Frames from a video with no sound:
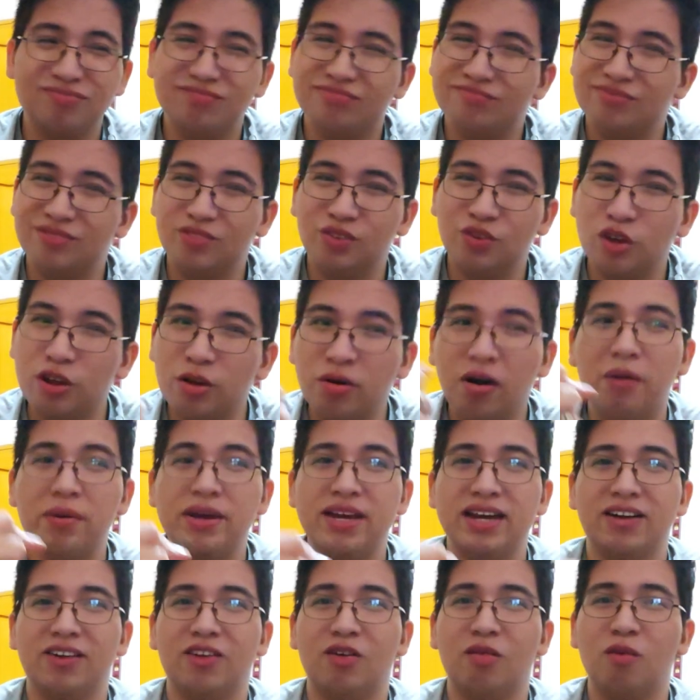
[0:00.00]
no iba
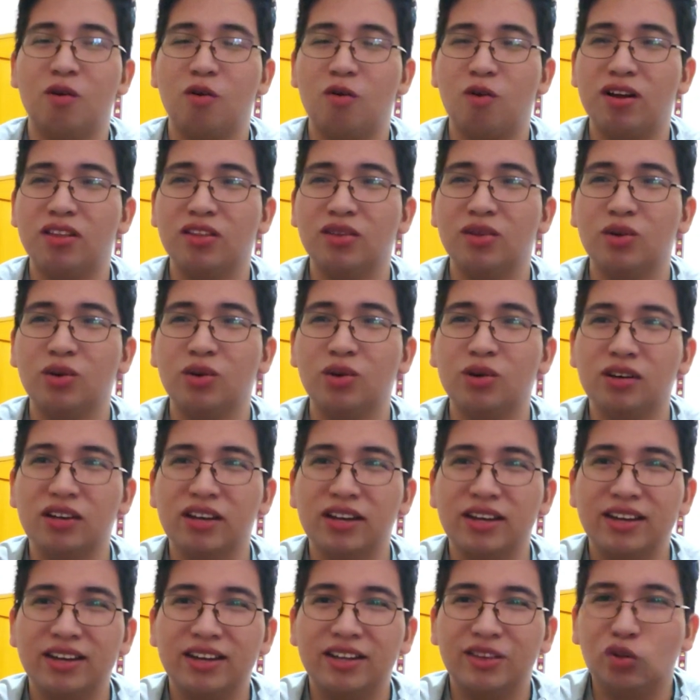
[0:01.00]
bien, como cuando
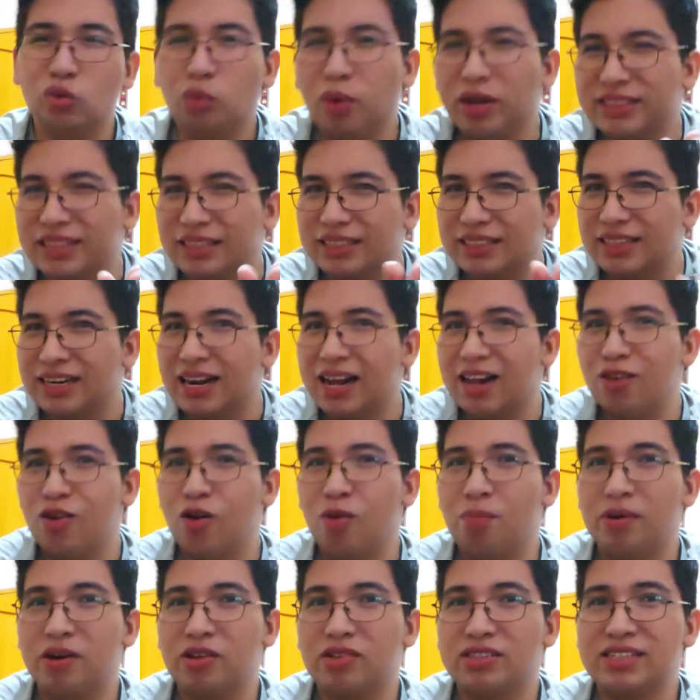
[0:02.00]
tú vas a hacer
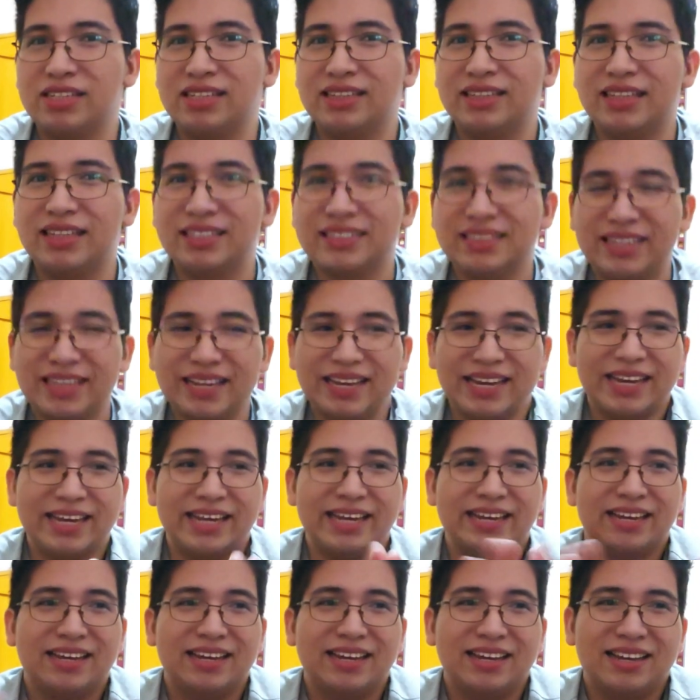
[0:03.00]
algo pero sientes
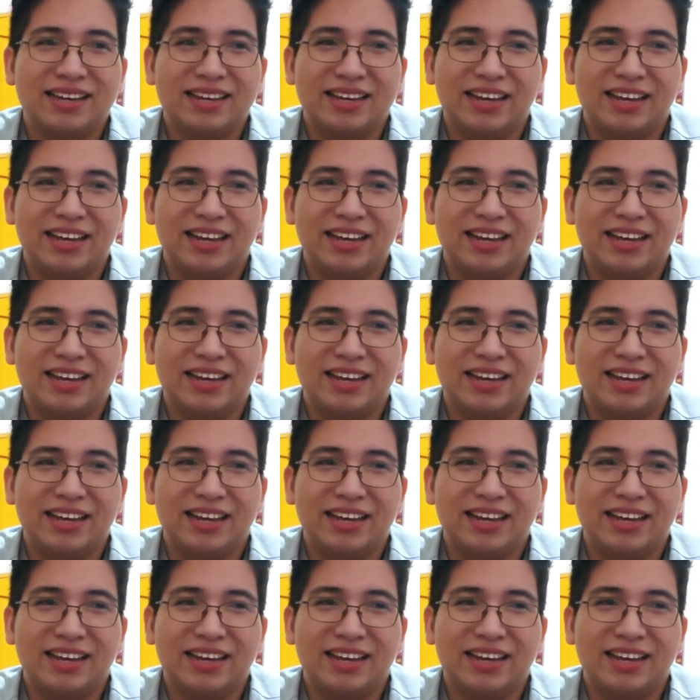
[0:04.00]
que